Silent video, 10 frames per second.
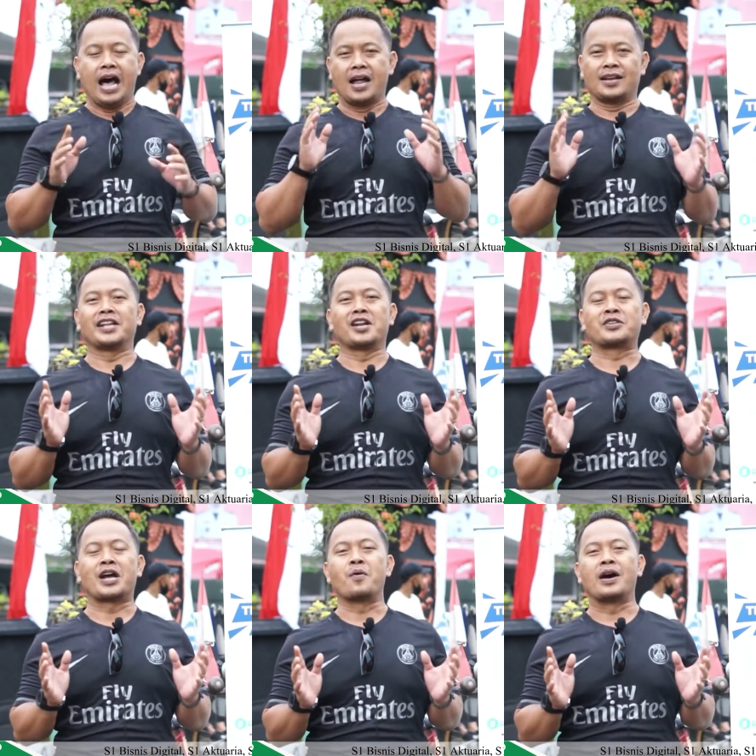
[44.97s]
Anda tidak
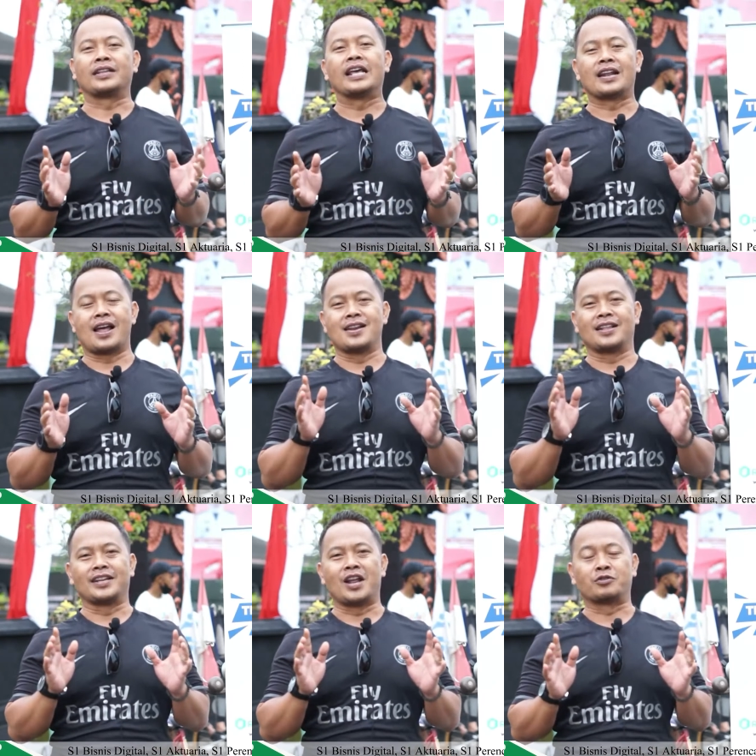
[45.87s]
usah khawatir,
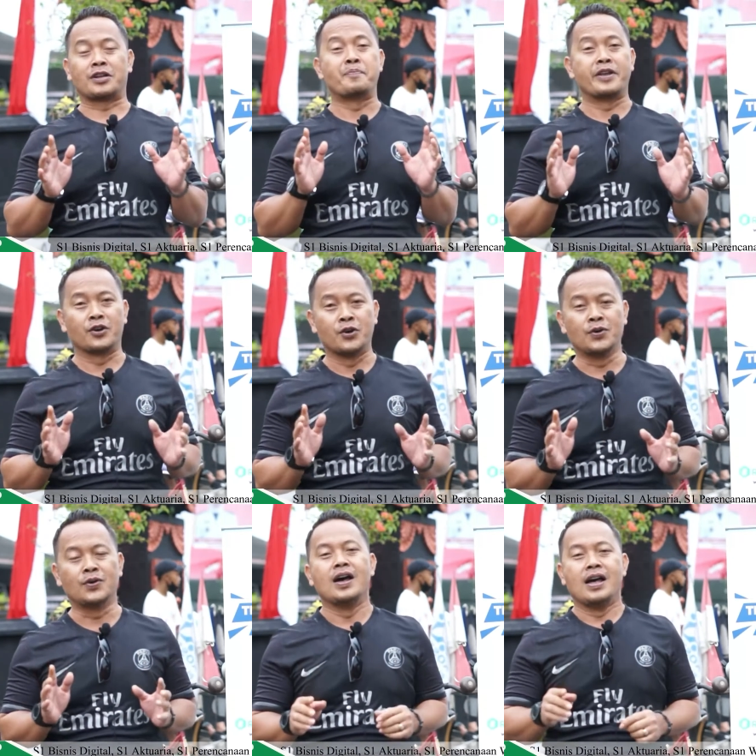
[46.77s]
Anda tidak usah bingung